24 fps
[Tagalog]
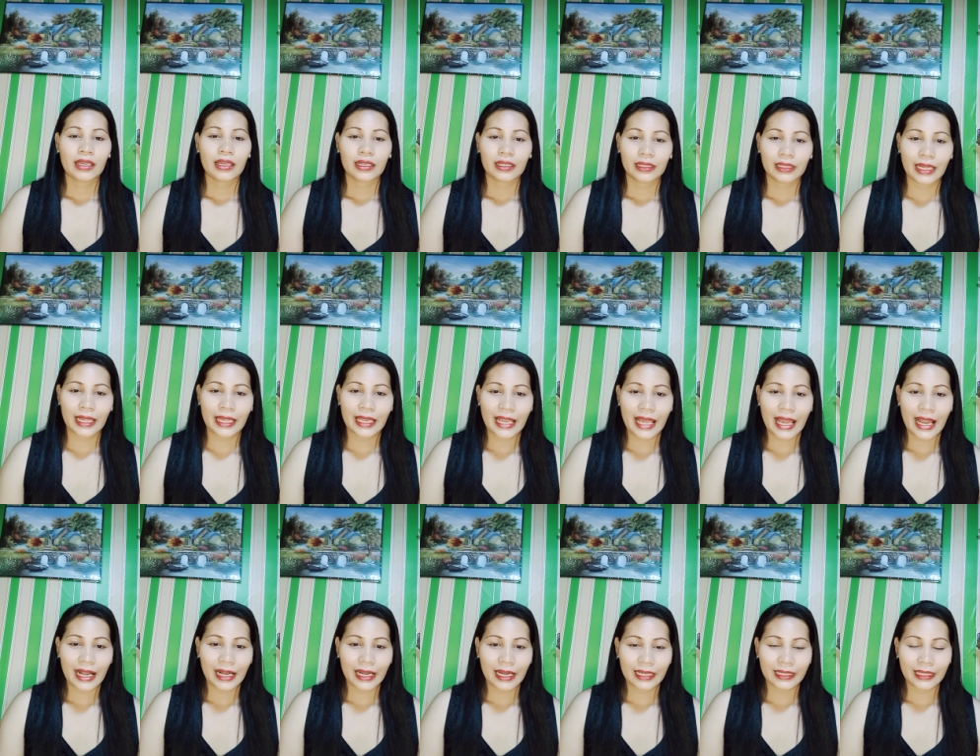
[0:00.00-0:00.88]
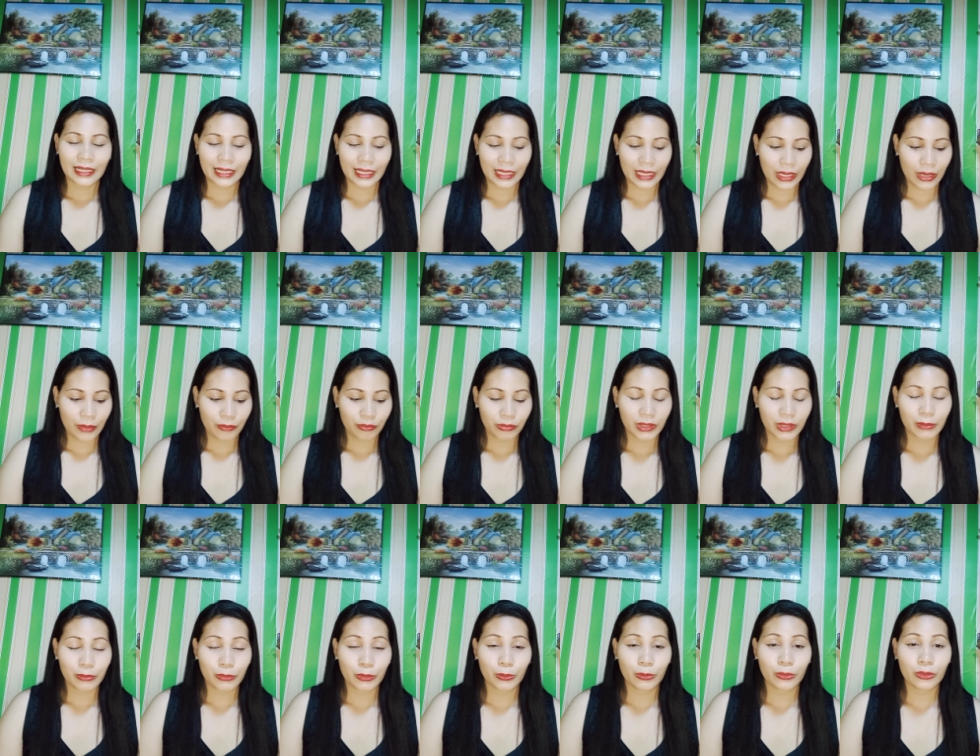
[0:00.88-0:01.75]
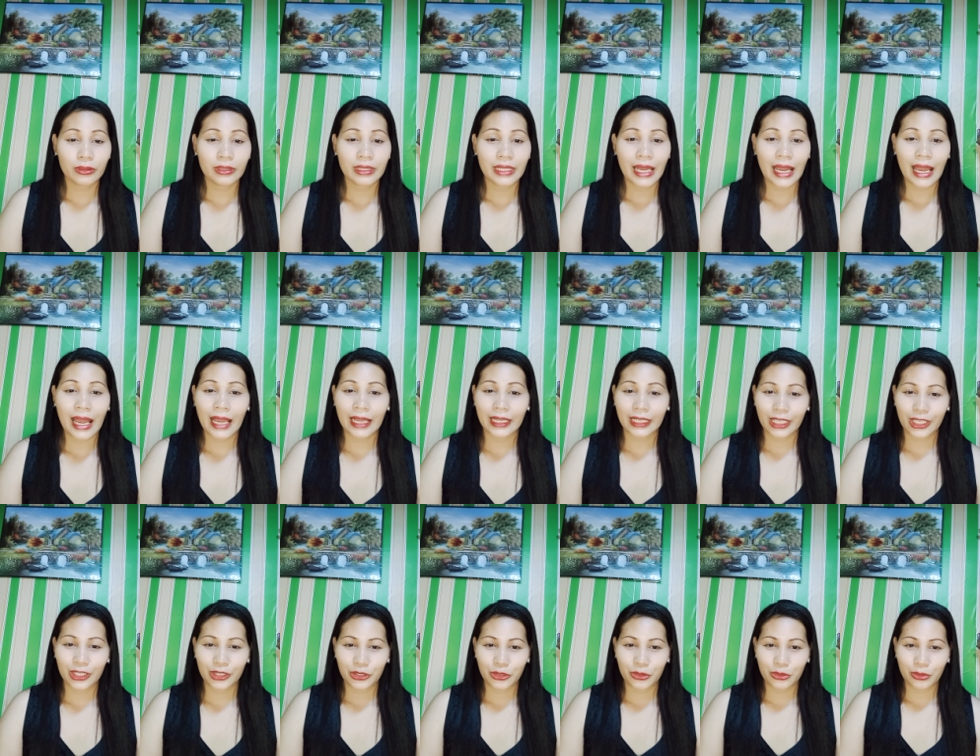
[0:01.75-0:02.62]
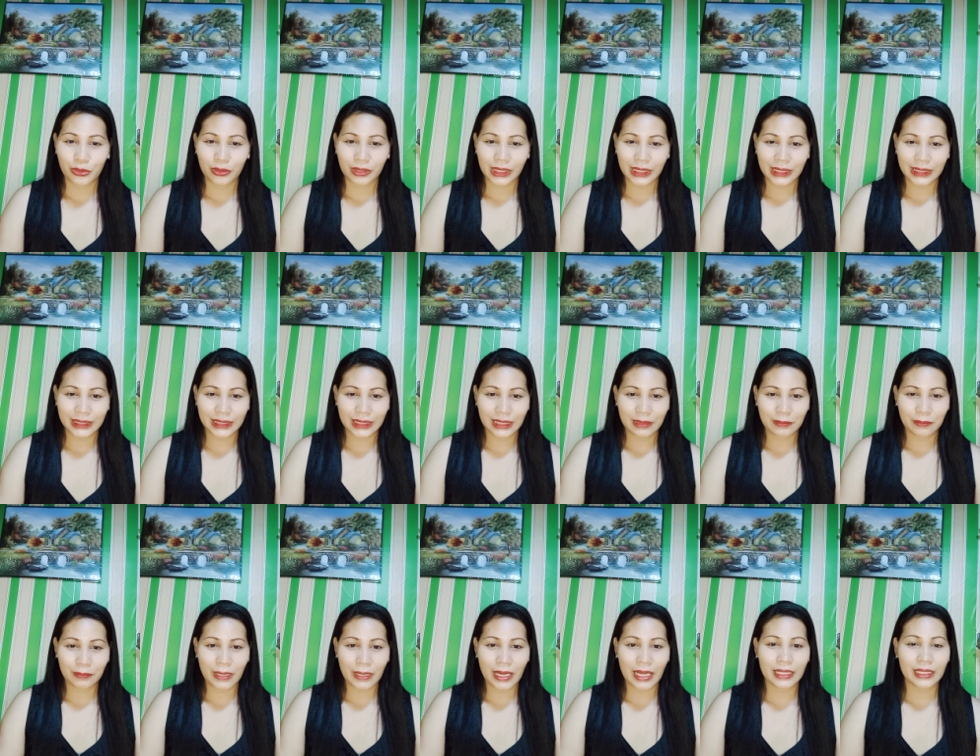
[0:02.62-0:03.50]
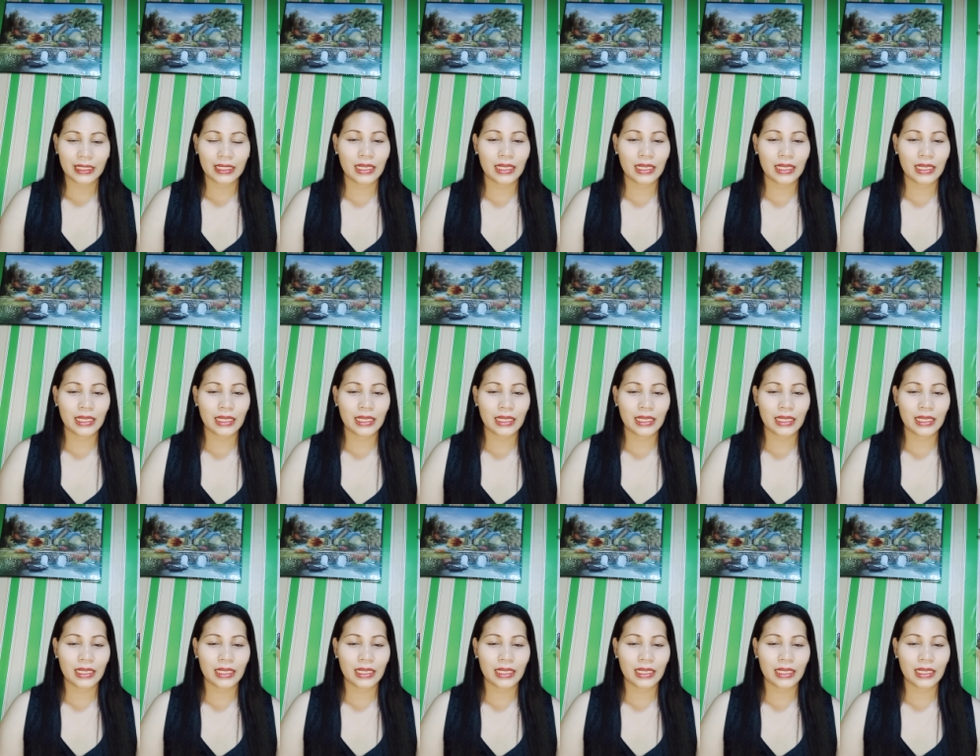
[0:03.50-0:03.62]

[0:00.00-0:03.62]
kailangan na iimti mo muna ang inyong isipan.